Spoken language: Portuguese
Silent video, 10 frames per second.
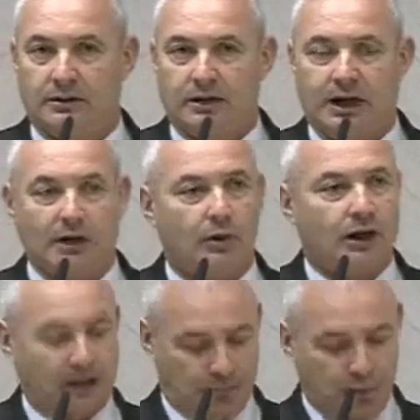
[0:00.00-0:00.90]

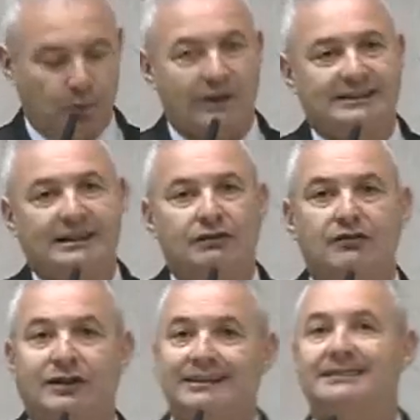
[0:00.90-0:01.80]
Agora, a população vai
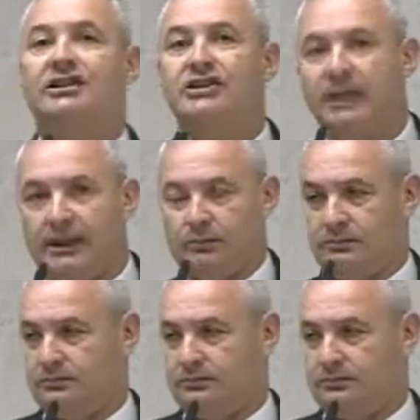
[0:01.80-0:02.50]
ficar sem dinheiro.